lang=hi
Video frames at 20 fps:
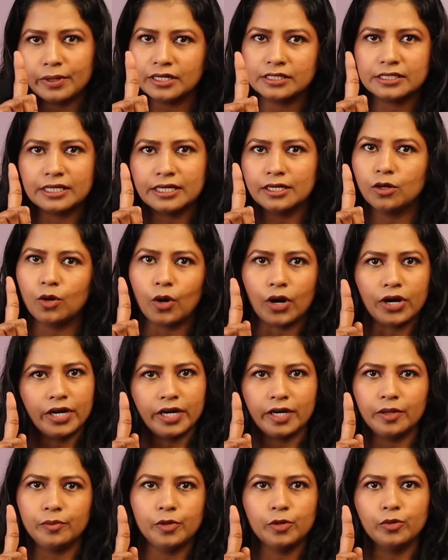परसेंट
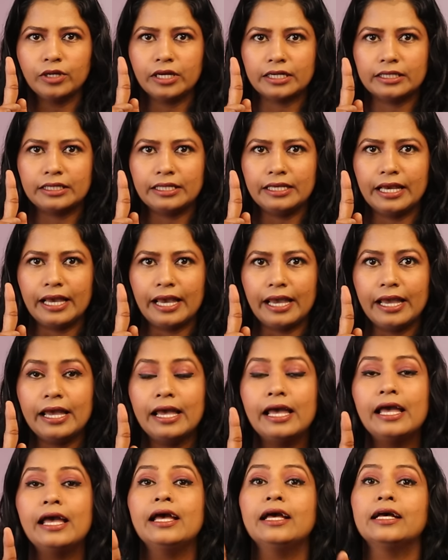कॉन्ट्रीब्यूट करती है
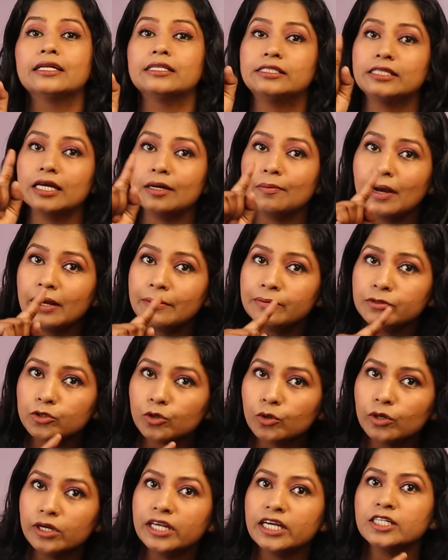जब आप
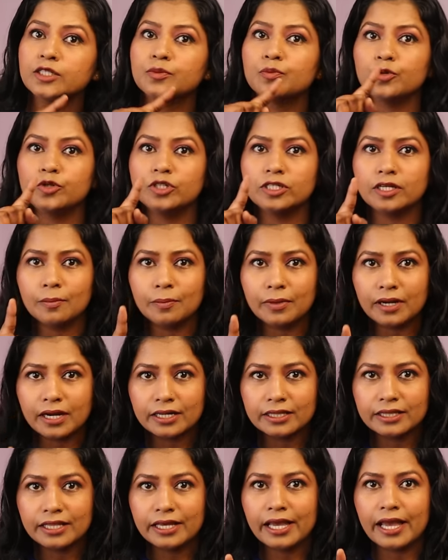सोलियस पुशअप
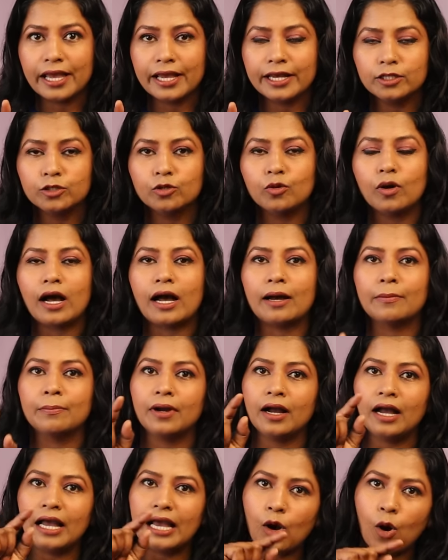करते हैं तो
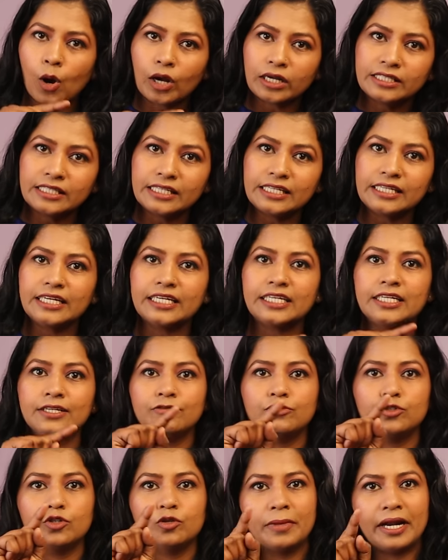आपका
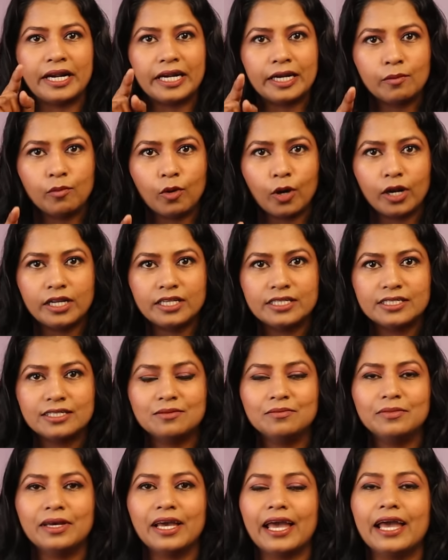ऑक्सीडेटिव जो
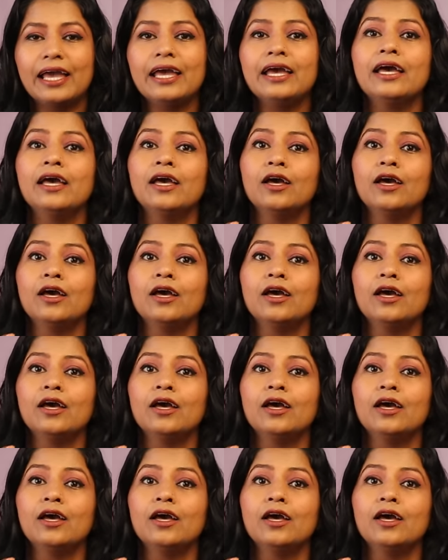मेटाबॉलिज्म है